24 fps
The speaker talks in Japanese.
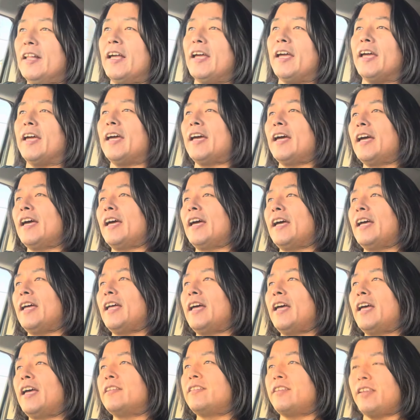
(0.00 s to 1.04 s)

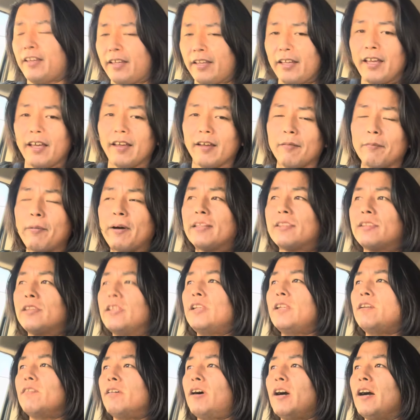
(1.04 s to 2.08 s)
えー、ぜひ
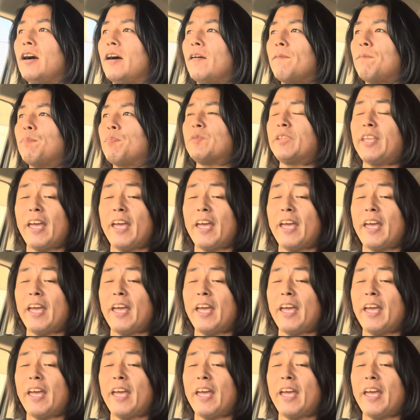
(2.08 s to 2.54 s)
バッテリーは